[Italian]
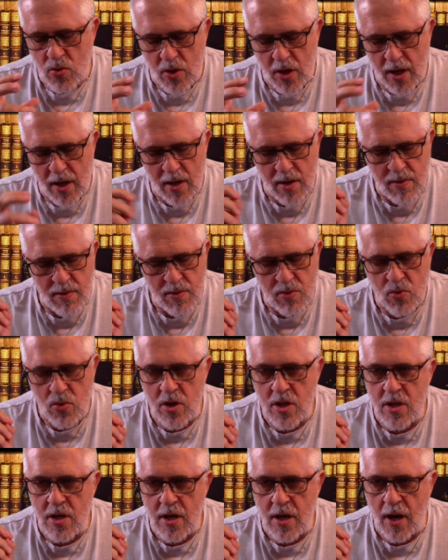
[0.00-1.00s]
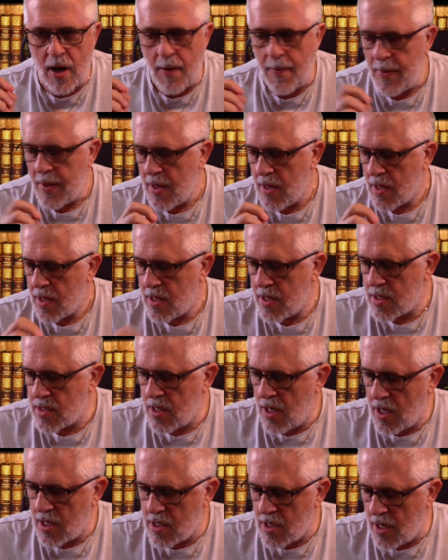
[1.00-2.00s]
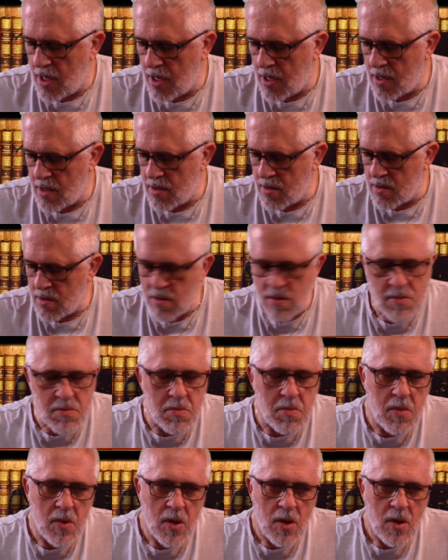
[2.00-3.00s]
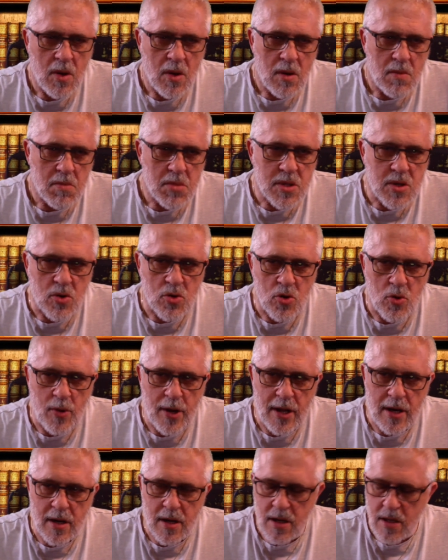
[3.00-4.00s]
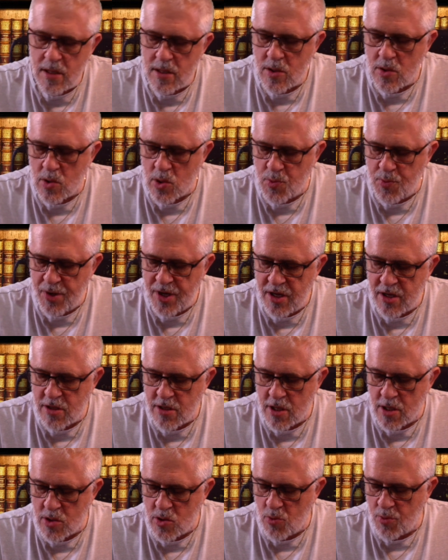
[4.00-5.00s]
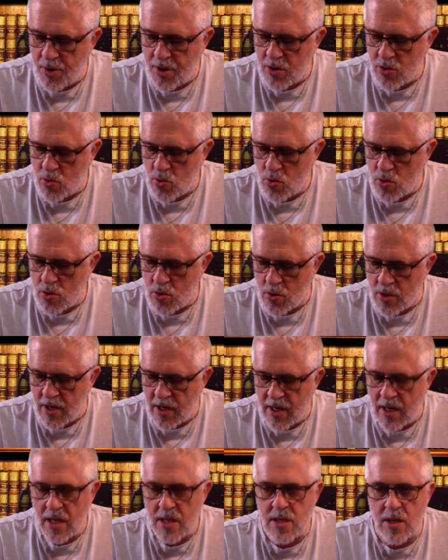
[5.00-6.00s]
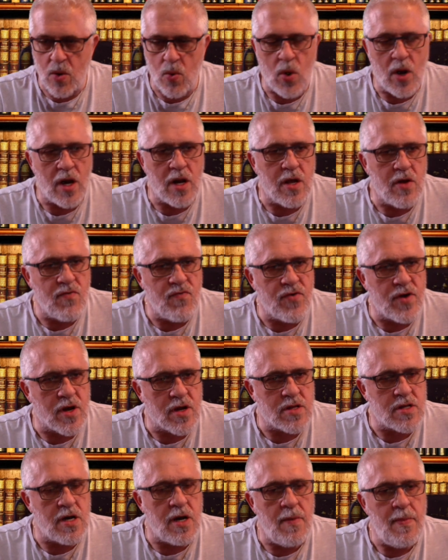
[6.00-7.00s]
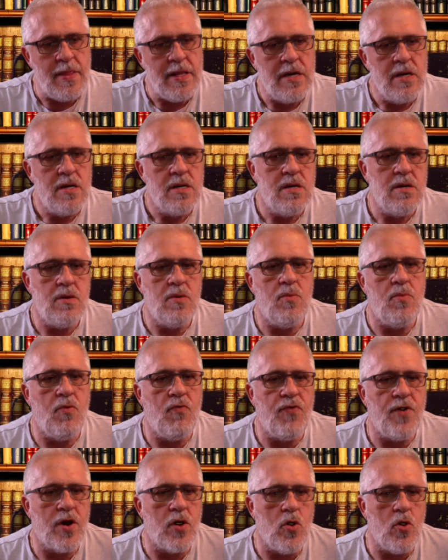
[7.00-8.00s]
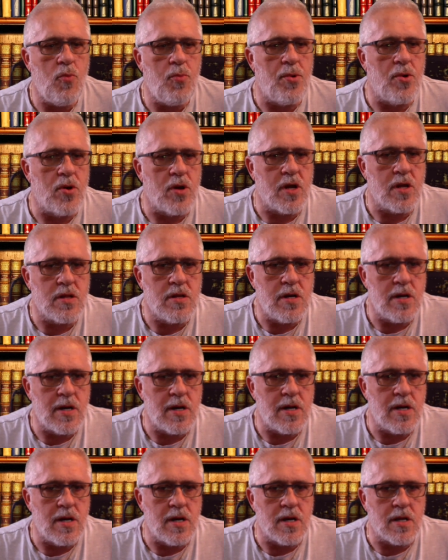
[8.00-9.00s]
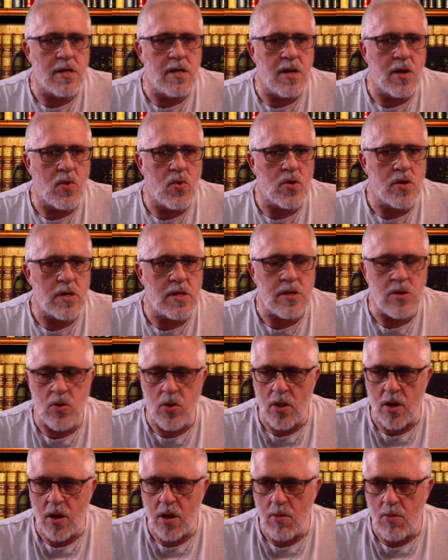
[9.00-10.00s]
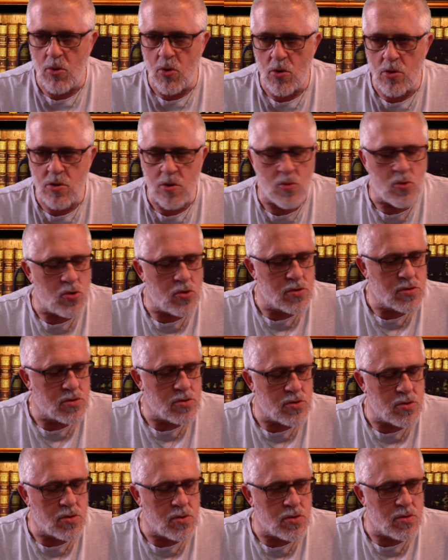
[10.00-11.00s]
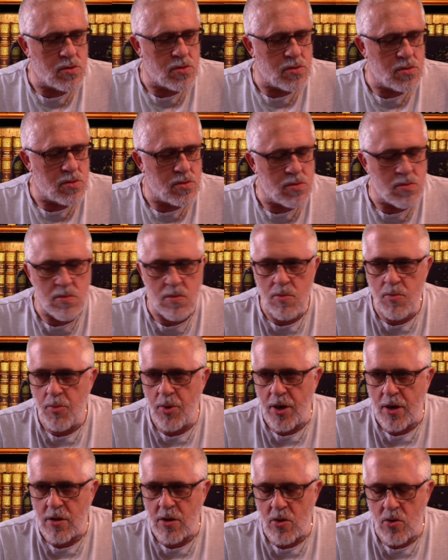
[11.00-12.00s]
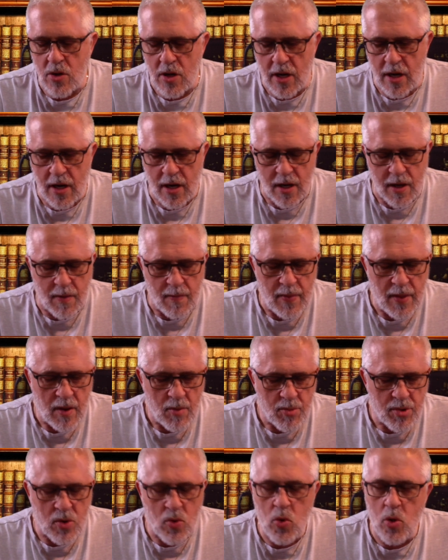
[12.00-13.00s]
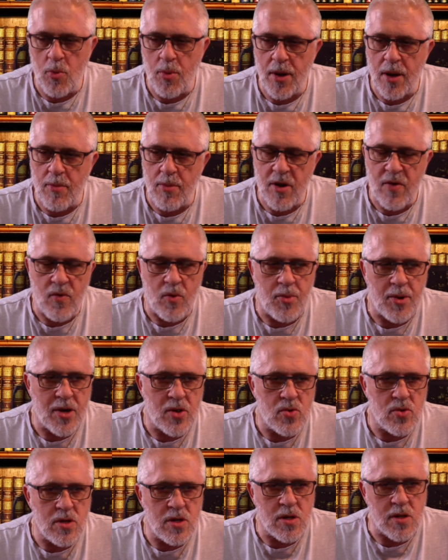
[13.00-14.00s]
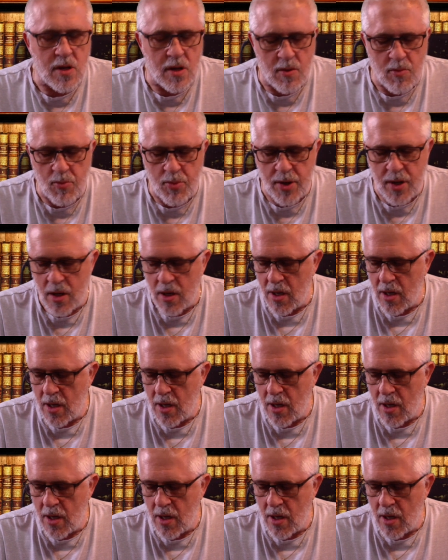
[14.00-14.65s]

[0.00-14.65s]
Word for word: una, un'idea che è stata eh, secondo me all'inizio spinta soprattutto da case quali Invicta, eh, fanno poi delle, delle, quotazioni molto molto eh, particolari, per cui per brevi periodi di tempi